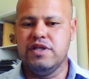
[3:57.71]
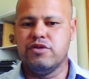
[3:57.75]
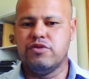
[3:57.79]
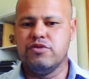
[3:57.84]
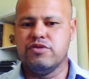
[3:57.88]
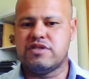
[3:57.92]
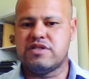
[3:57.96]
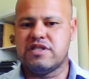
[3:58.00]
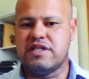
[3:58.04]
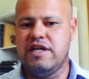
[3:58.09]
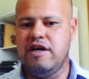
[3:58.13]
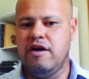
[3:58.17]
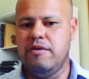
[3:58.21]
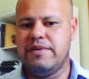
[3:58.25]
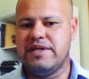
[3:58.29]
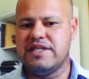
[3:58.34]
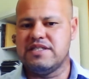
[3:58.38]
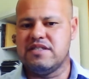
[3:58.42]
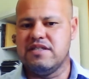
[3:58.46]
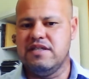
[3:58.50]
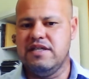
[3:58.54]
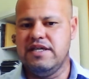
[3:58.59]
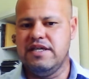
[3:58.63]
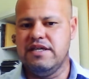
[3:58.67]
industrial
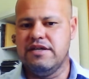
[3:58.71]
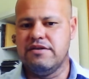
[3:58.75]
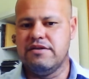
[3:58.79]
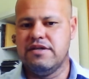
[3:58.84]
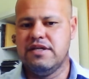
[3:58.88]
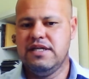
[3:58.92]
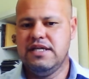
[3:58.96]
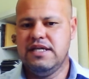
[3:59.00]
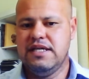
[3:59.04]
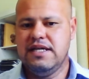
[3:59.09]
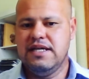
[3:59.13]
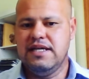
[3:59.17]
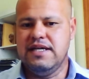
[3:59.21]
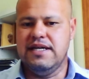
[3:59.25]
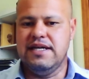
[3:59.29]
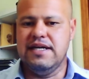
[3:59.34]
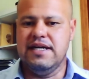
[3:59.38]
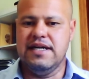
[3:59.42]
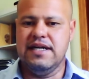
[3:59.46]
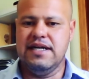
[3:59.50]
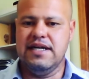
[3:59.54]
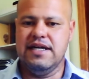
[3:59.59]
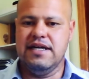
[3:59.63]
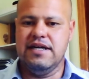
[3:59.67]
brasileiro
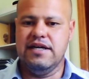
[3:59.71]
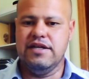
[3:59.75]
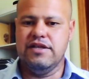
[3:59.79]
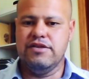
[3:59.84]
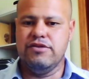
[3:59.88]
uh,